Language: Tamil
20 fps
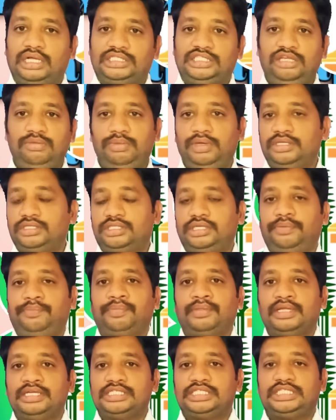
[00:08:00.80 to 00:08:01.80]
சிபிஎஸ்சி
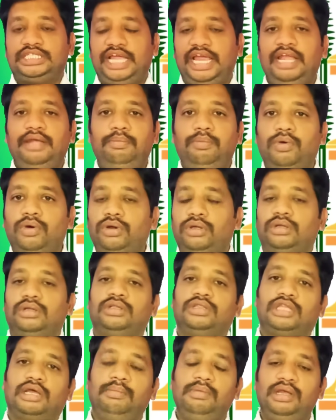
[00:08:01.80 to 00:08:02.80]
ஸ்டேட் போர்டு
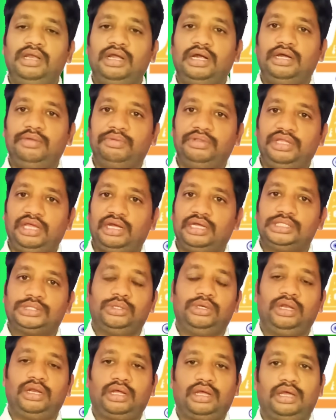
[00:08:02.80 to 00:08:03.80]
தமிழ்நாடு வந்து என்ன
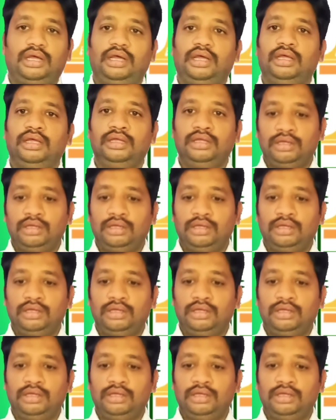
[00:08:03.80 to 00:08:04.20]
சொல்லியிருக்காங்க